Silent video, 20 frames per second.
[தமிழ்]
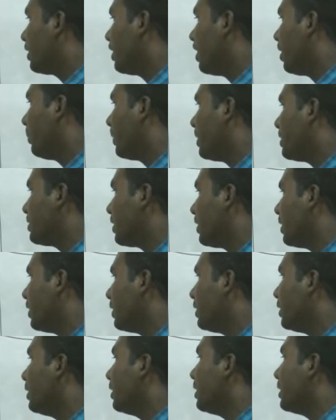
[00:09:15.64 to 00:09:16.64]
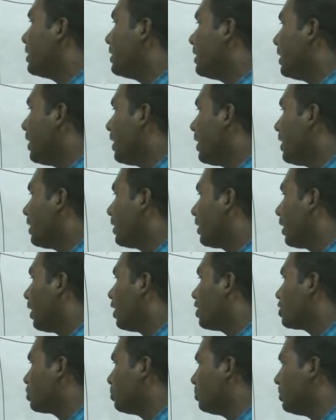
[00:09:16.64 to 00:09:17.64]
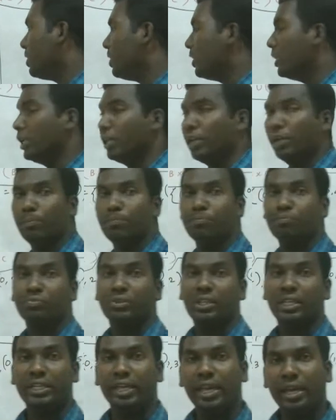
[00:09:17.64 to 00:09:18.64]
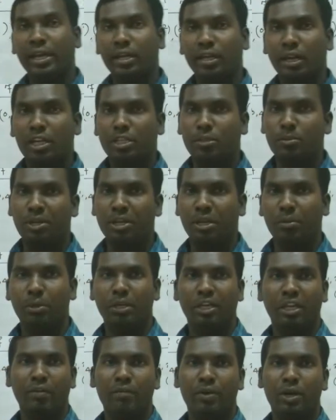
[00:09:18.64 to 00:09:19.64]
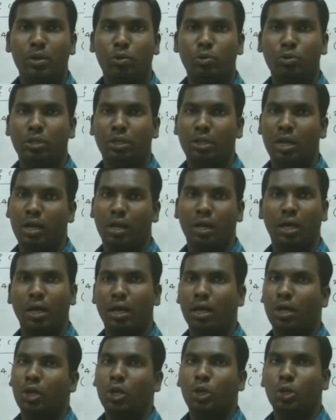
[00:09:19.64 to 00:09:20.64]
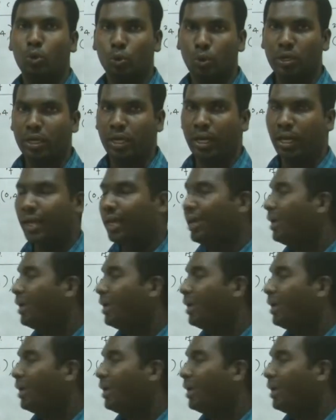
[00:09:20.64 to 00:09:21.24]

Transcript: இருக்குது லெஃப்ட் ஹேண்ட் சைடு ஏ கிராஸ் பி இருக்குது ஏ கிராஸ் பி நம்மளுக்கு கிவனில் கொடுத்துருக்காங்களா கொடுக்கல